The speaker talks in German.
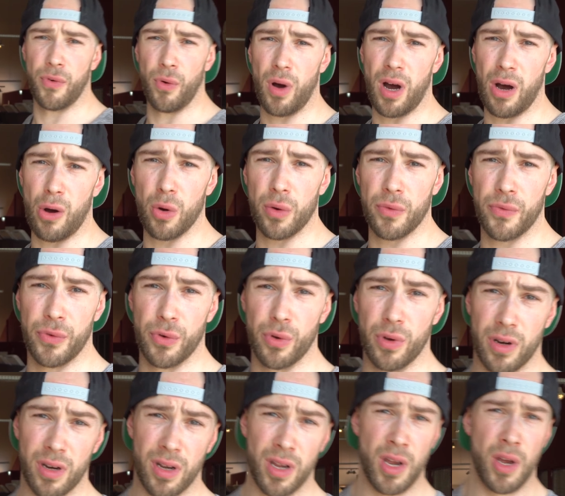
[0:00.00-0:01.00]
vor Augen
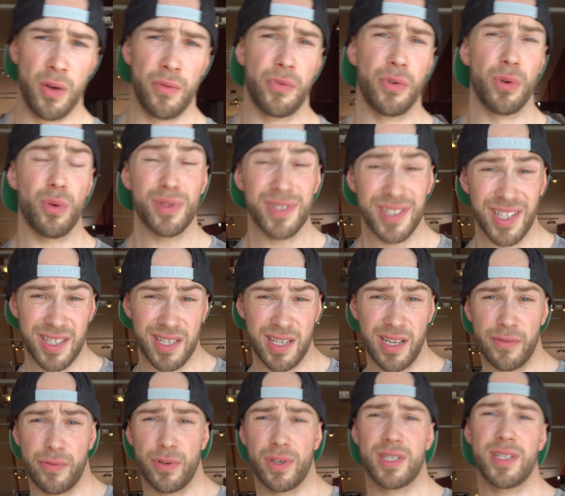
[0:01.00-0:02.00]
führen. Für unser
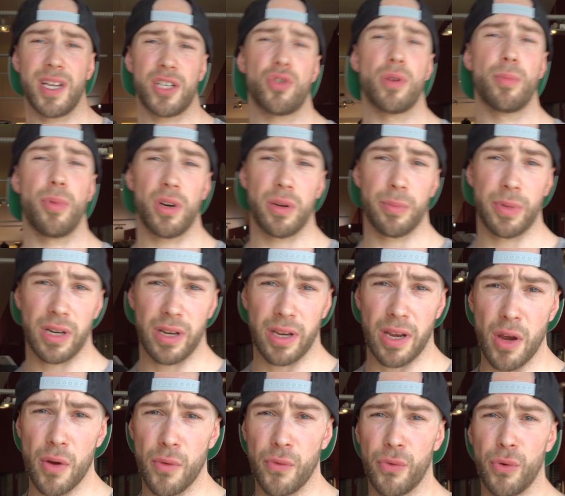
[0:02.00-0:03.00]
Ziel, für das Natural
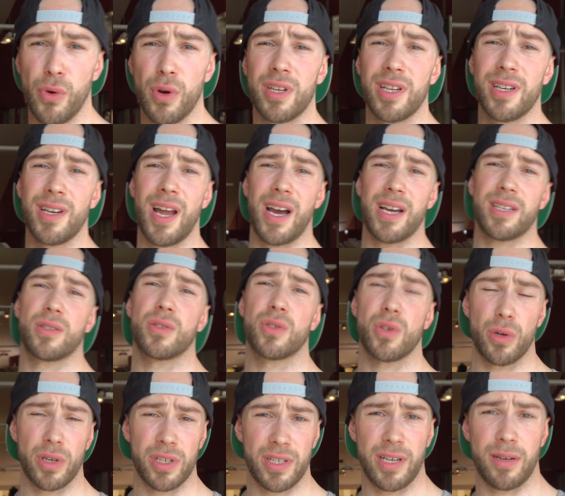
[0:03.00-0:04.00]
Bodybuilding, für den
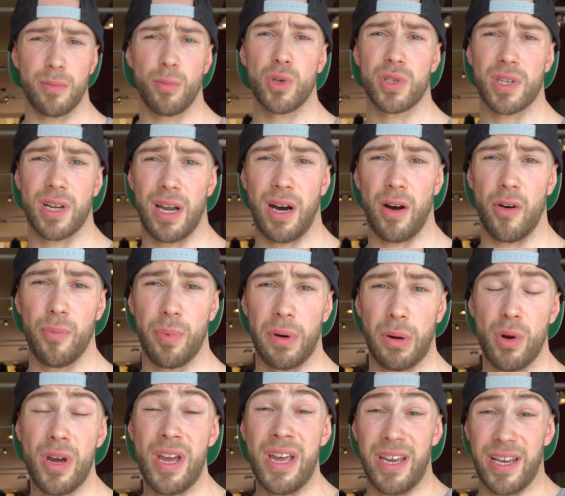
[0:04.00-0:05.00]
leistungsorientierten
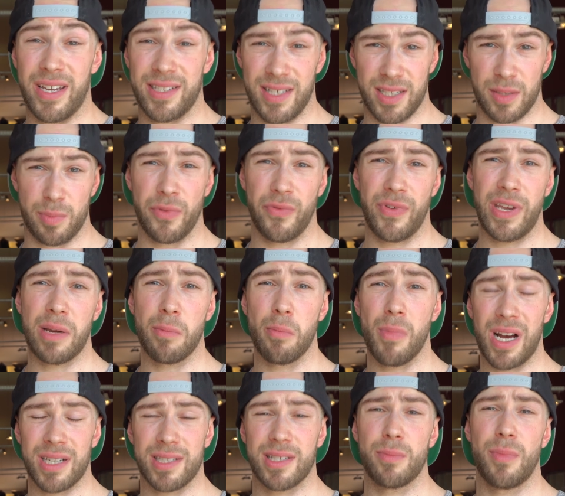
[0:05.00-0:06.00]
Muskelaufbau ist das Bewegen
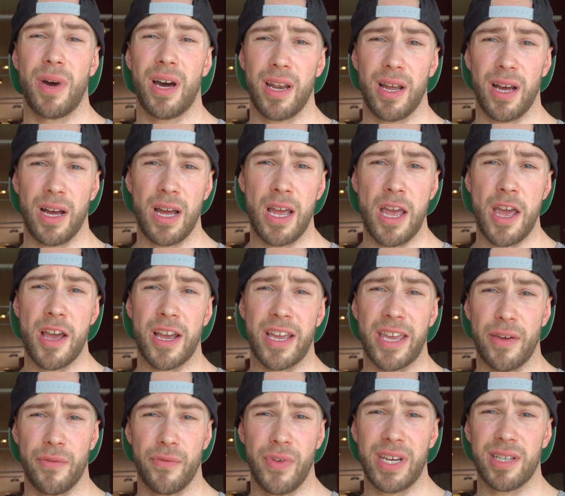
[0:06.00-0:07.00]
maximaler
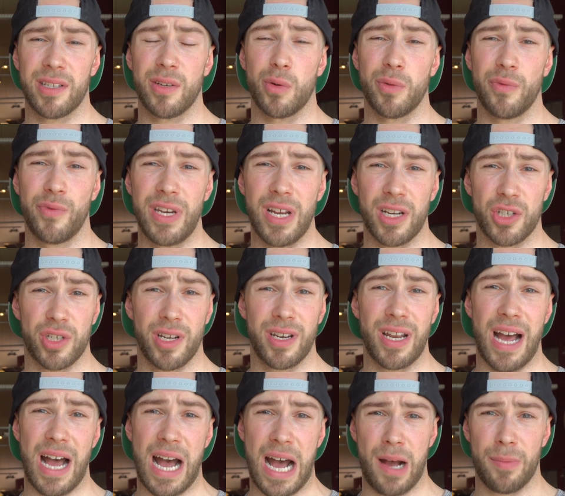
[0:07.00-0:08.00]
Gewichte und
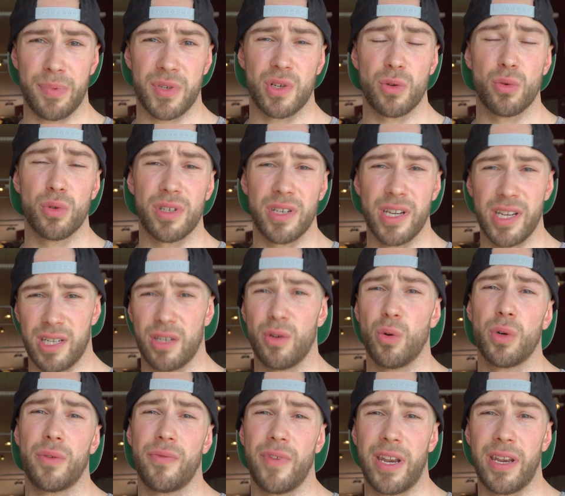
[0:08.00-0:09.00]
Widerstände absolut nicht
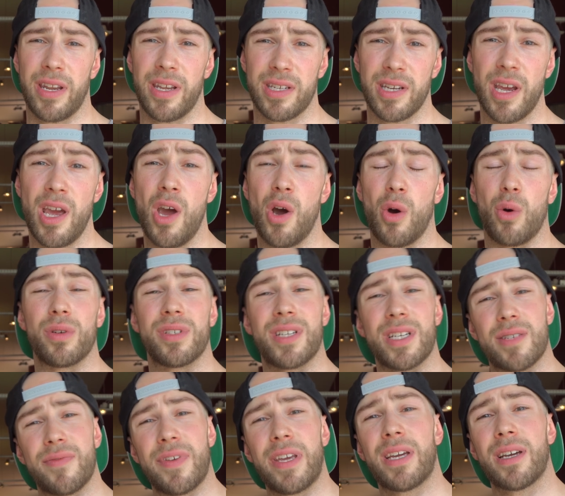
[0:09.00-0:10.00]
notwendig. Und
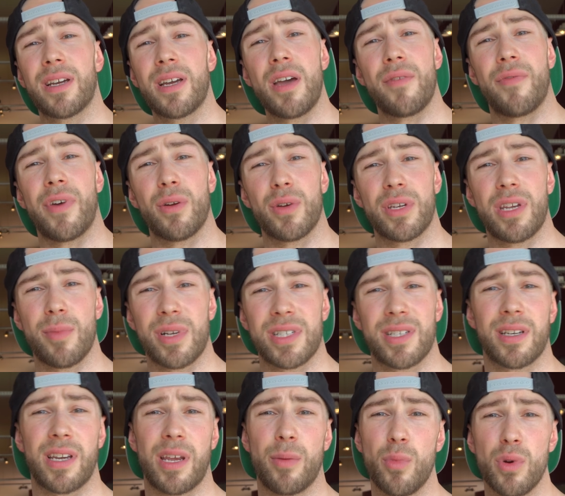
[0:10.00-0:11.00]
deswegen, wenn euch jemand
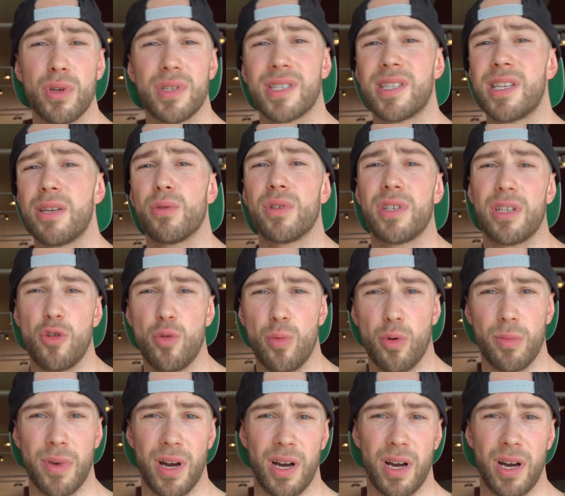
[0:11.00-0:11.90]
sagt, ihr müsst die und die Übung